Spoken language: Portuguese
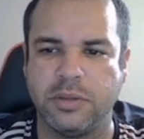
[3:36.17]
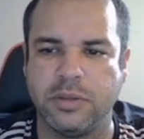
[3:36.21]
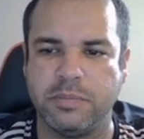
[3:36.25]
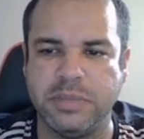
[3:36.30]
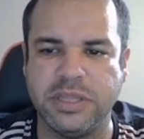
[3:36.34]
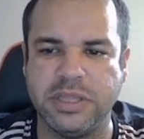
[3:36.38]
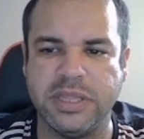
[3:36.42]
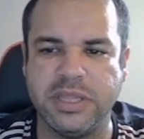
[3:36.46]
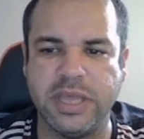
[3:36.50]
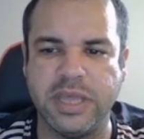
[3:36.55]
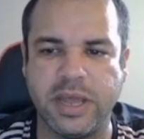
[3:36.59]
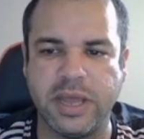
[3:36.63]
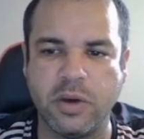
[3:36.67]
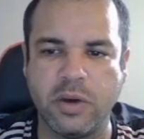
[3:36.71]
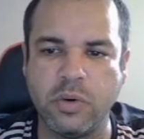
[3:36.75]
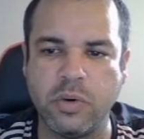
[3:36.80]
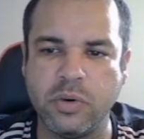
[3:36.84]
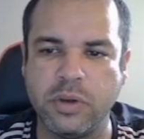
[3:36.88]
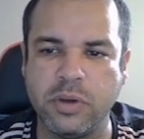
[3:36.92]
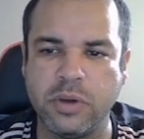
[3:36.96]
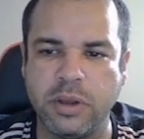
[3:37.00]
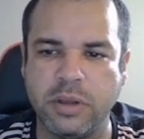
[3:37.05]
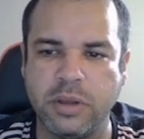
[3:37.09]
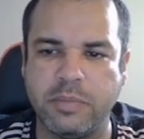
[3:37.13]

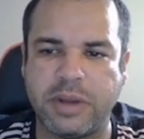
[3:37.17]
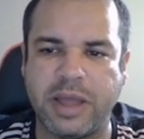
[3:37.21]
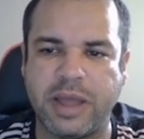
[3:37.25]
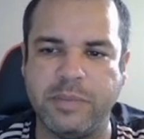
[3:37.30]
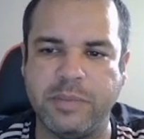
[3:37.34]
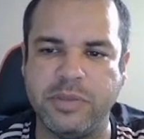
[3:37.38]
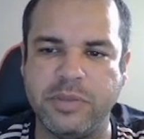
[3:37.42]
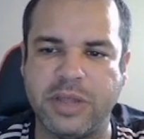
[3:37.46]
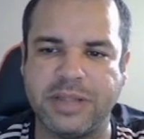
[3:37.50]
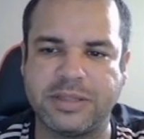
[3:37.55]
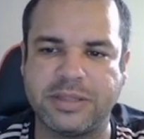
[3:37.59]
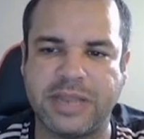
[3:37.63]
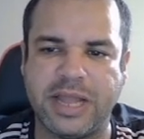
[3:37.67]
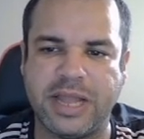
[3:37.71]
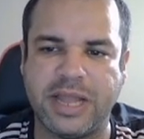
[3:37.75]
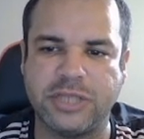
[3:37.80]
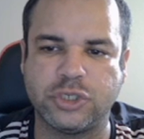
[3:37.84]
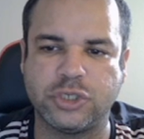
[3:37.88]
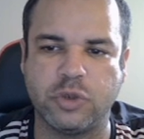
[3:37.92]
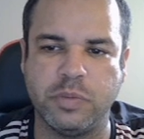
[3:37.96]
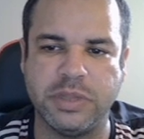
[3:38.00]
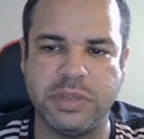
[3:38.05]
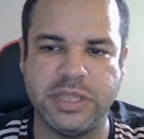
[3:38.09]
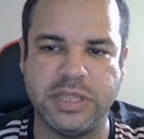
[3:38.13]
Mineirão, para mim o
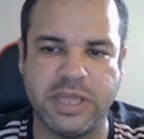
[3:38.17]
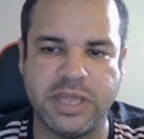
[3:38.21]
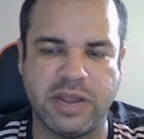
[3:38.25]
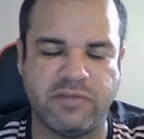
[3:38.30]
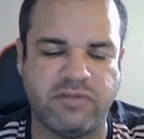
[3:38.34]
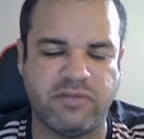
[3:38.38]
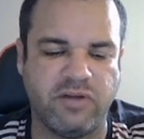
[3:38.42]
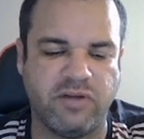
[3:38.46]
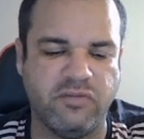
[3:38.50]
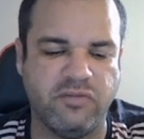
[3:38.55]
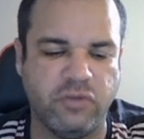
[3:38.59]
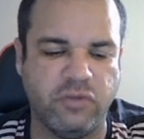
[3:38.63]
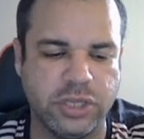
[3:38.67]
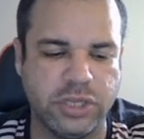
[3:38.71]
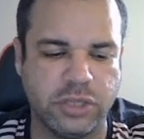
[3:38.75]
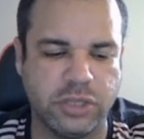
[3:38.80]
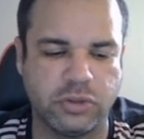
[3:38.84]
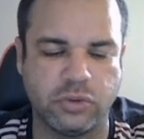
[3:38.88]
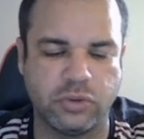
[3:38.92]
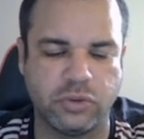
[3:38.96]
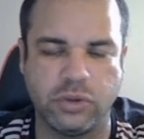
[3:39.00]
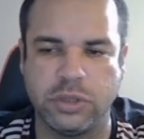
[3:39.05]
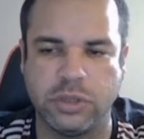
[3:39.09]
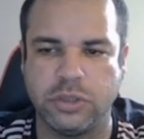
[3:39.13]
Atlético Mineiro é
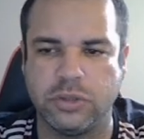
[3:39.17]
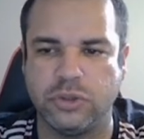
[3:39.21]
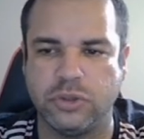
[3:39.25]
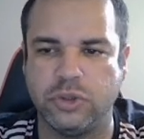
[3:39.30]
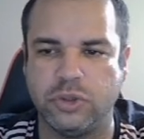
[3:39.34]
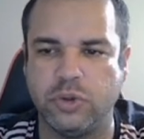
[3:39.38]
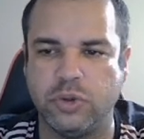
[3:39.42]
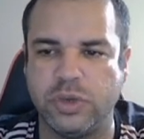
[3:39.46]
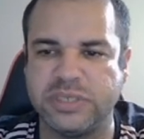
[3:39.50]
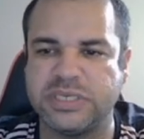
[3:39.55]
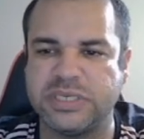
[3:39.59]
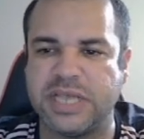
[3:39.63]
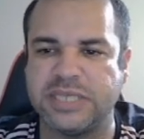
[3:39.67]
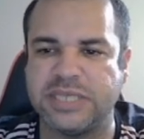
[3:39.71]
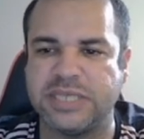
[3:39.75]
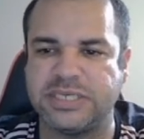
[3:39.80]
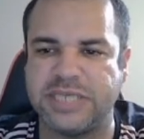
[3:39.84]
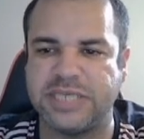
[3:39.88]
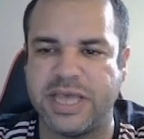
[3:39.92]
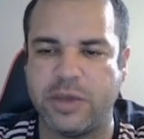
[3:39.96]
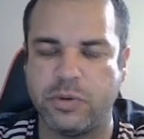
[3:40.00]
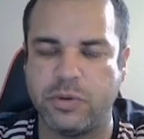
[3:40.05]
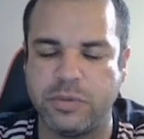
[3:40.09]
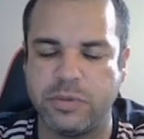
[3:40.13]
favorito, 2 a
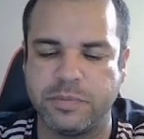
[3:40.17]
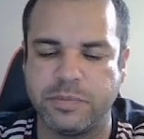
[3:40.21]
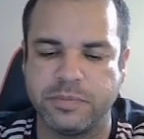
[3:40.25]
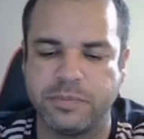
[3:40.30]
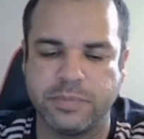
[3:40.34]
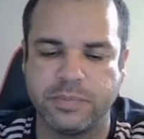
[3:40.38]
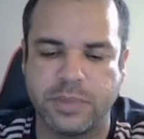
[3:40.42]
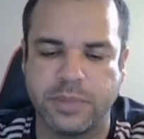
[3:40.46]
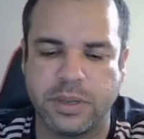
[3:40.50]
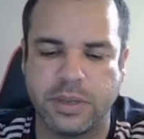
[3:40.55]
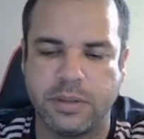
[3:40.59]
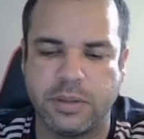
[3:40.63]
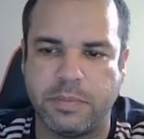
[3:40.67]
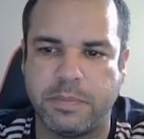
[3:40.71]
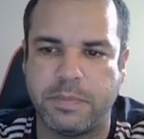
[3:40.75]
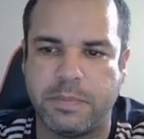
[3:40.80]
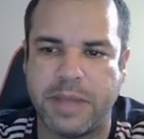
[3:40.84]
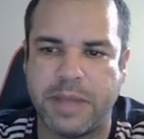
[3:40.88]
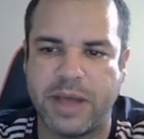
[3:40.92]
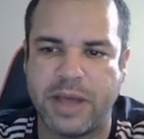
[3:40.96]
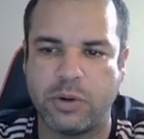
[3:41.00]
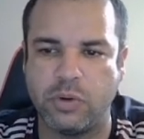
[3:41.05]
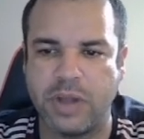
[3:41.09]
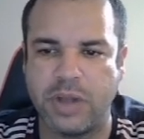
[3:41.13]
0
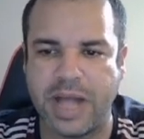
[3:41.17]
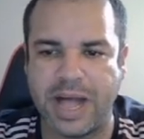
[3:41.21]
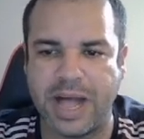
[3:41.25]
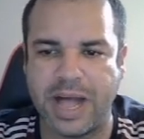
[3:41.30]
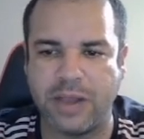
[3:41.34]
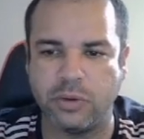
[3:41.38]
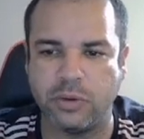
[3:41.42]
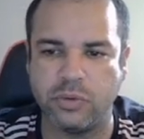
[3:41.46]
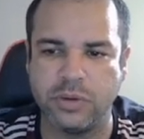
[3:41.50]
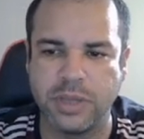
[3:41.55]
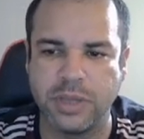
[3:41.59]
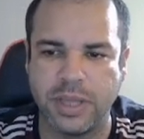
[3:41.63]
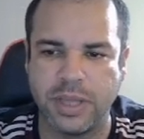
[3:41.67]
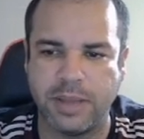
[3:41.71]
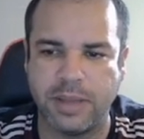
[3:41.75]
para o Galo.